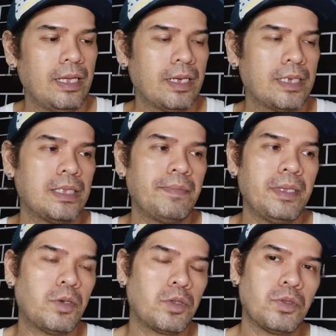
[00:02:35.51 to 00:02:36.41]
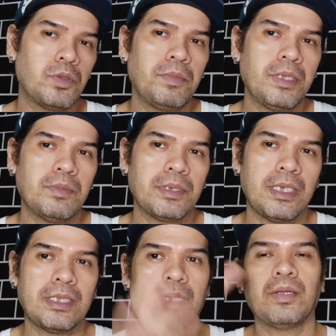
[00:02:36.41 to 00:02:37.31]
Kasi nabili ko to doon mismo sa
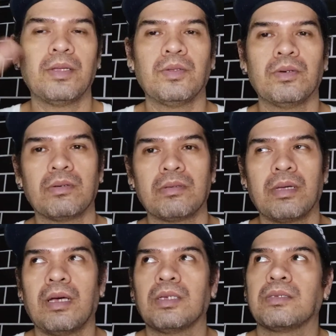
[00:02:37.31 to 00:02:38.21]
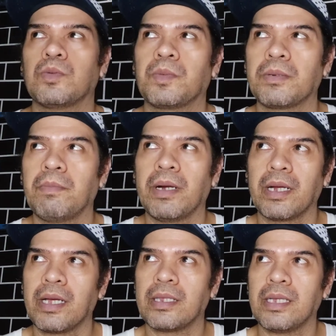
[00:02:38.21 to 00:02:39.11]
isang ano, uh,
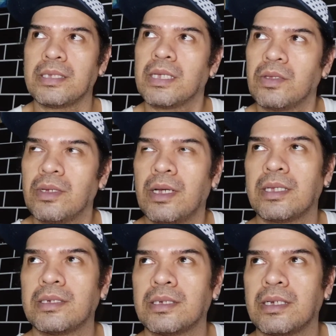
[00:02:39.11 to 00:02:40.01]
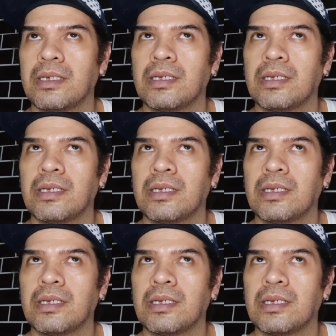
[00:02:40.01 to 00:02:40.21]
supermarket na sa ano yata siya.